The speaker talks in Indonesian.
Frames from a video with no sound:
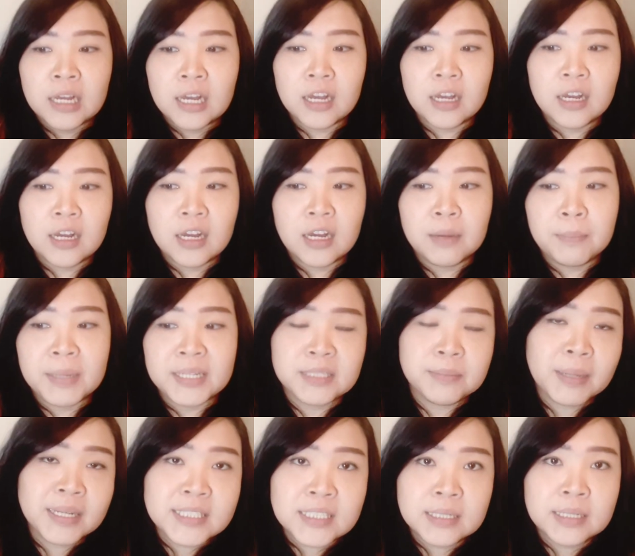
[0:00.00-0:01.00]
uh,
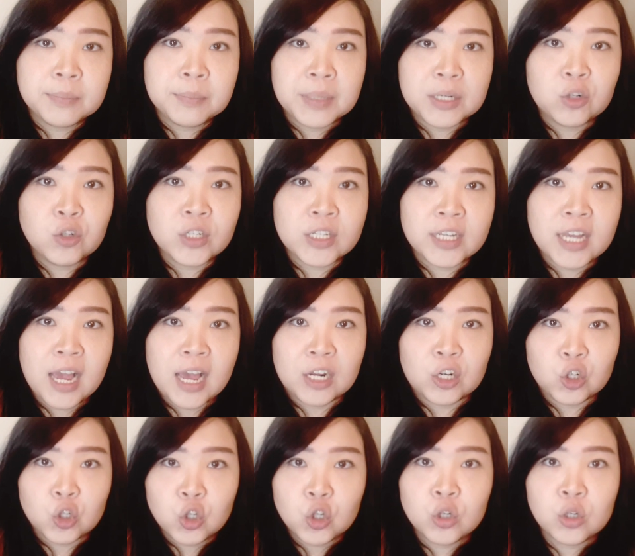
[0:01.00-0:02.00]
macam-macam itu
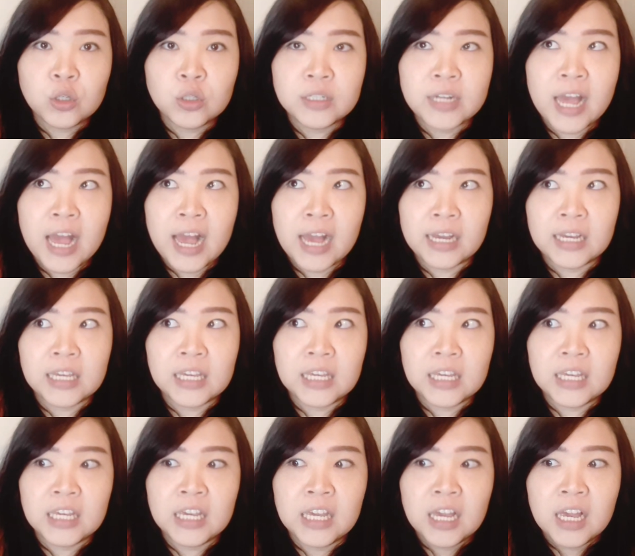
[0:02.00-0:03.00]
tergantung
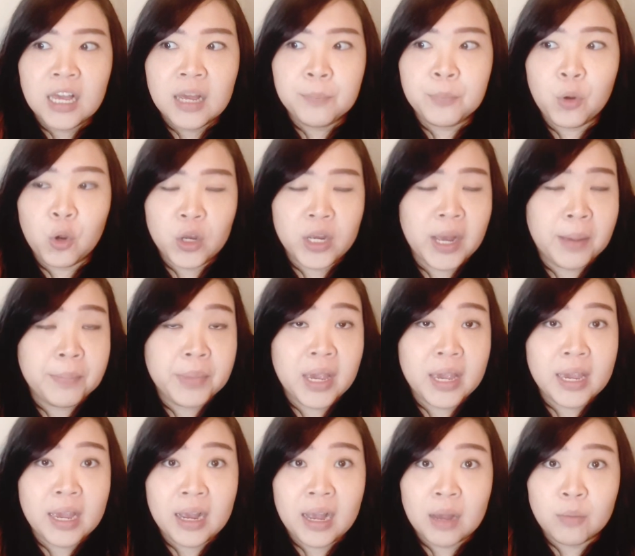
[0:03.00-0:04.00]
dari
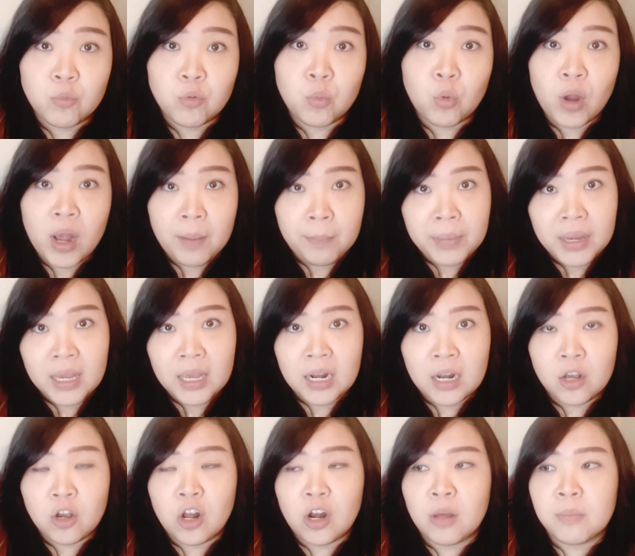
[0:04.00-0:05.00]
programnya yang kamu mau
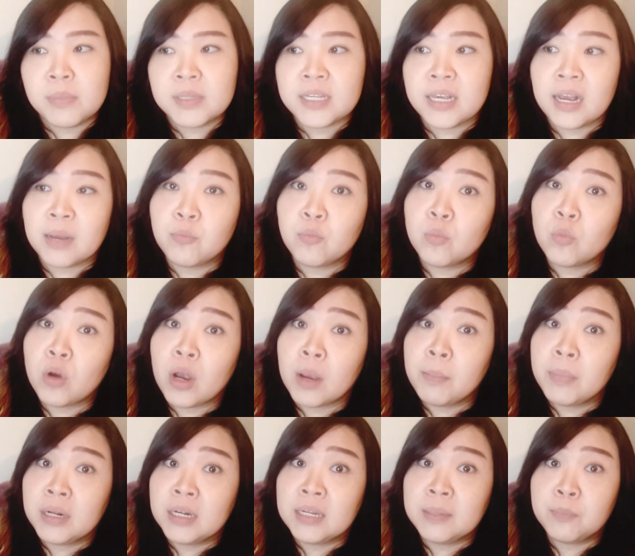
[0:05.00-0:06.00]
ambil kalau misalnya kamu mau
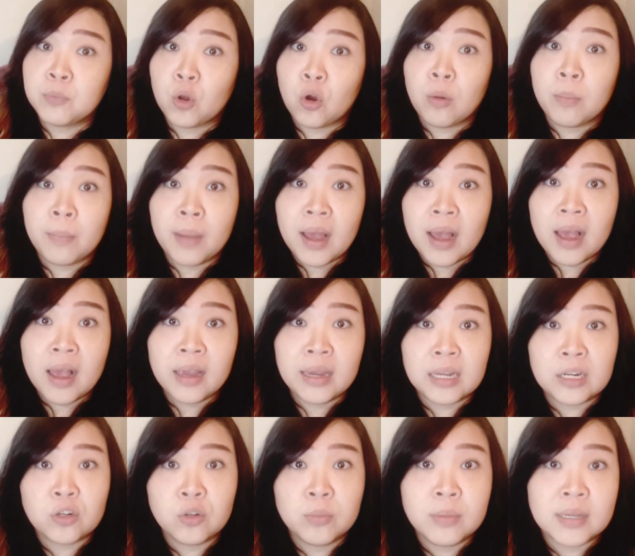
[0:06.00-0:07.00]
ambil diploma
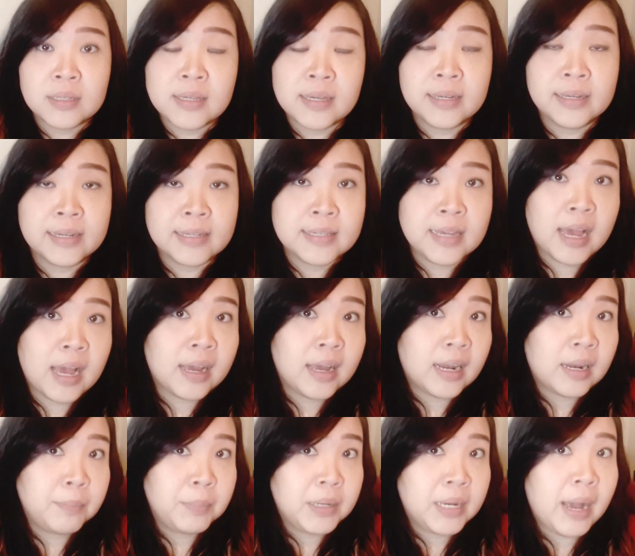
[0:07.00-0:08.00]
itu biasanya Inggrisnya
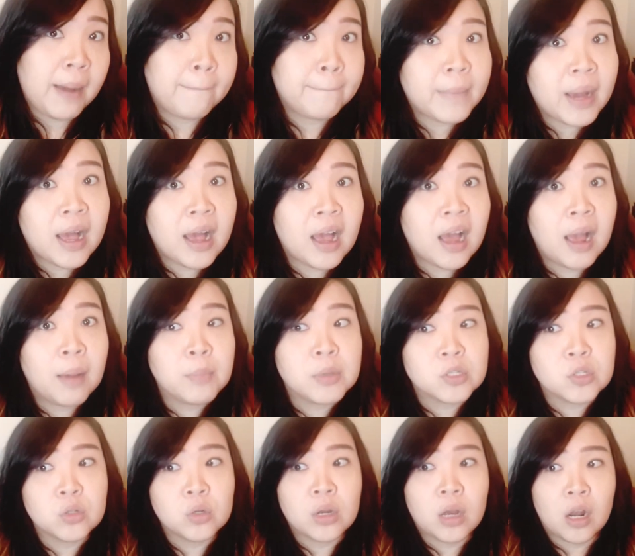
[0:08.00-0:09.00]
agak lebih gampang
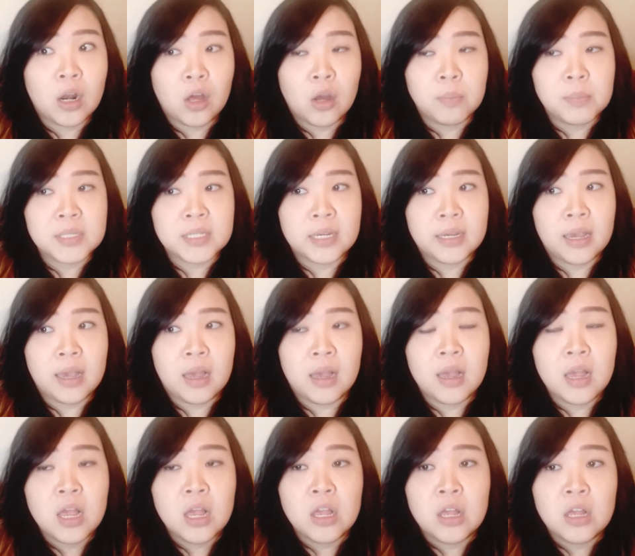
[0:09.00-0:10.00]
habis itu kalau
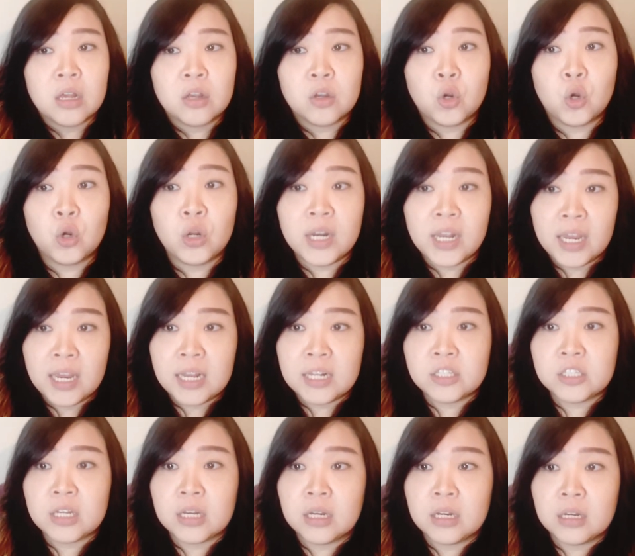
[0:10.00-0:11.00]
misalnya
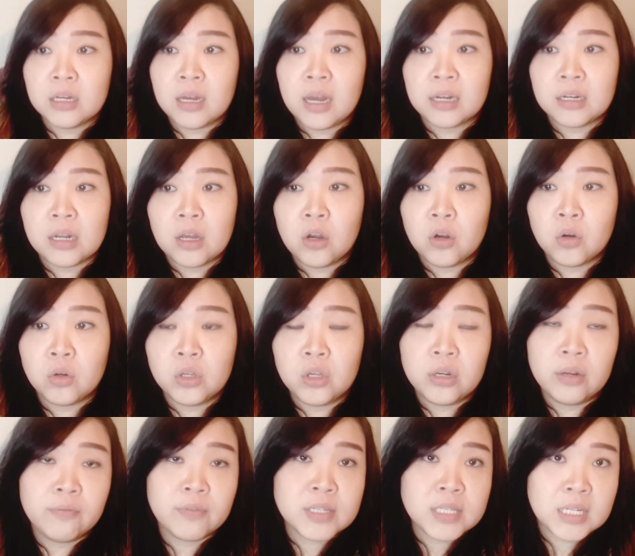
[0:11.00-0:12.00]
college uh, atau
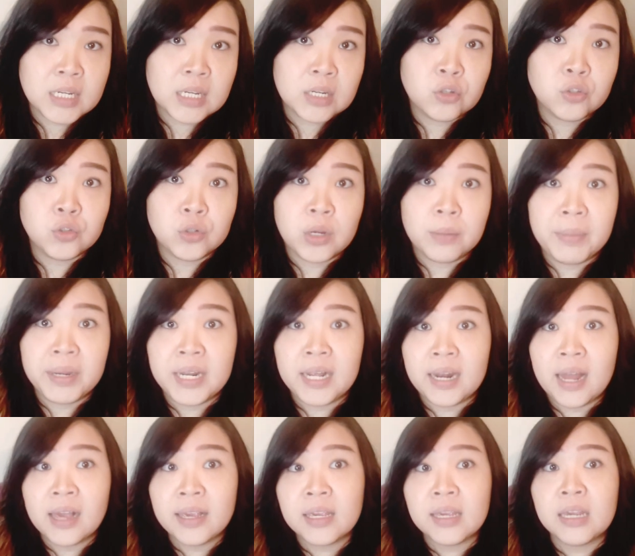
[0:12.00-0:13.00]
university itu juga beda
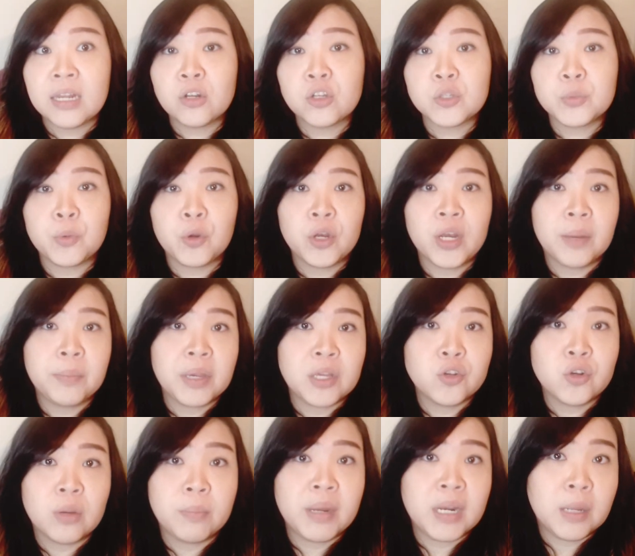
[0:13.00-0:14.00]
lagi, terus programnya
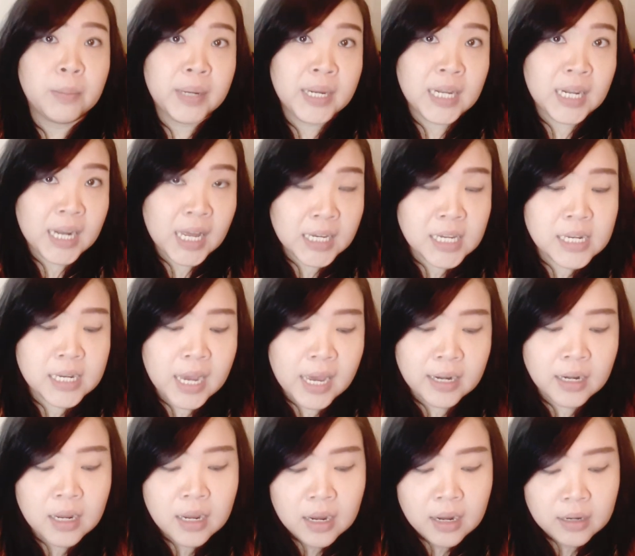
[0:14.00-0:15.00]
juga beda-beda lagi kan.